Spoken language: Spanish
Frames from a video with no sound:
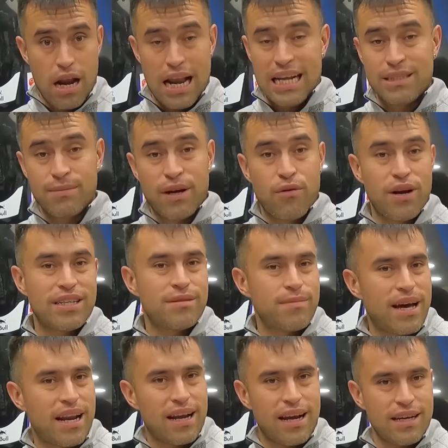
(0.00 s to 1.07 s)
las mejores
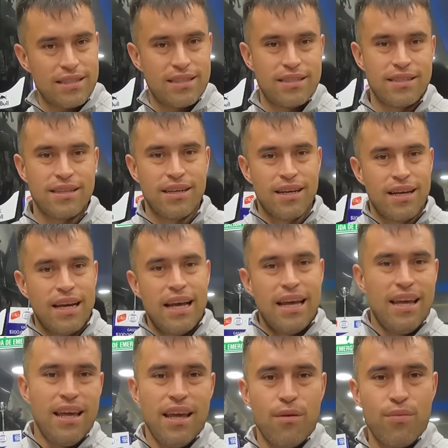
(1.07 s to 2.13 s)
marcas
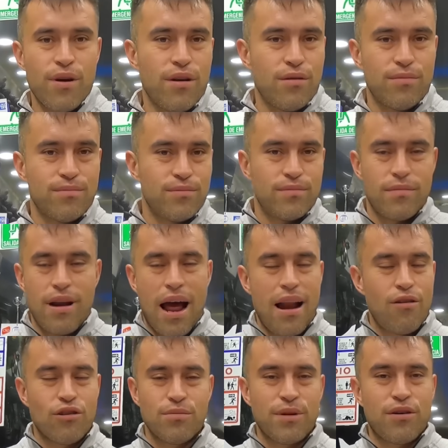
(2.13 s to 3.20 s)
y bueno,
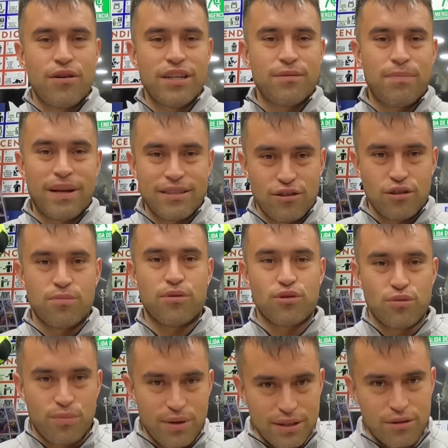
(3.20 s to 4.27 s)
los mejores precios,
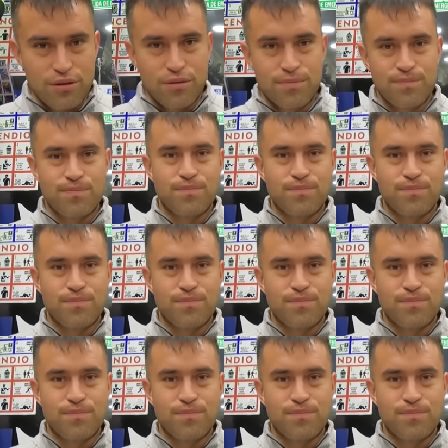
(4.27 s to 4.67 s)
por supuesto.